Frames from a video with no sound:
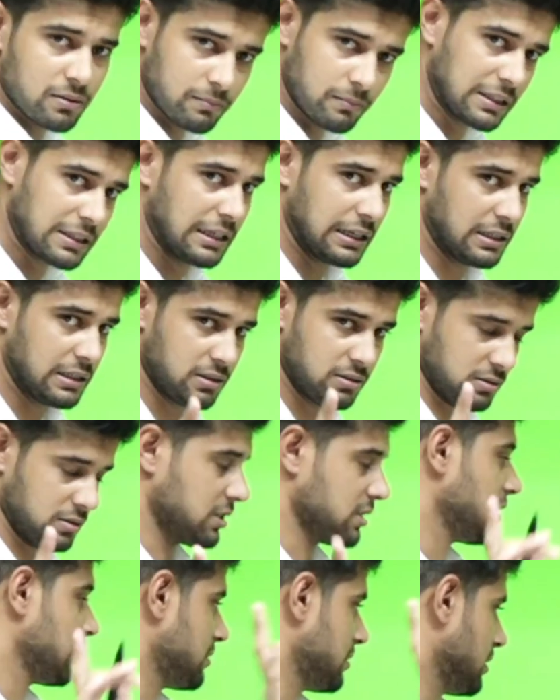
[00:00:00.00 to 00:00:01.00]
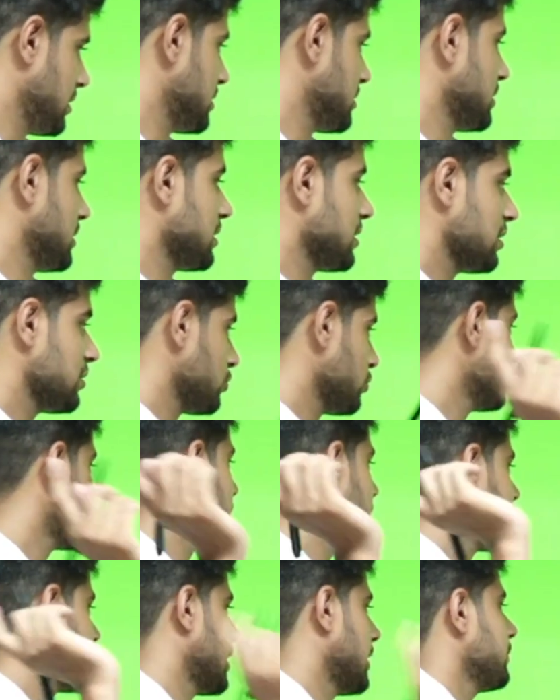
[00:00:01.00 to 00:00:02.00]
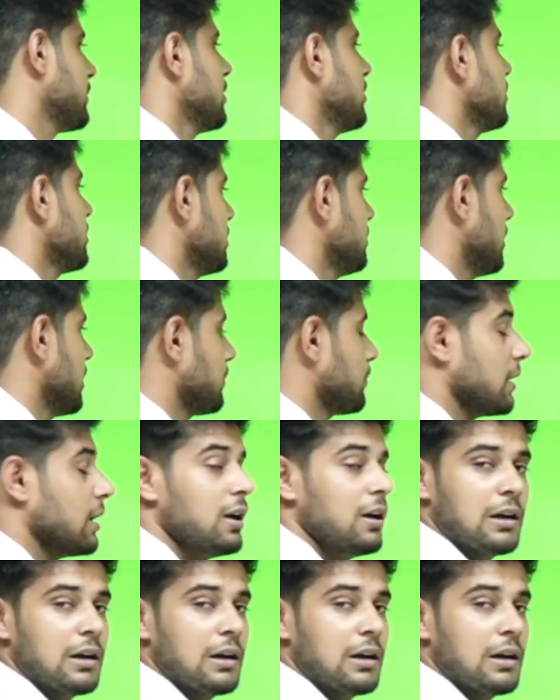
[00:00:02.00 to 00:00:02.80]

बता रहे हैं इतना संघर्ष कर रहे हो तो तुम सब्सक्राइब कर लो इसी बात पे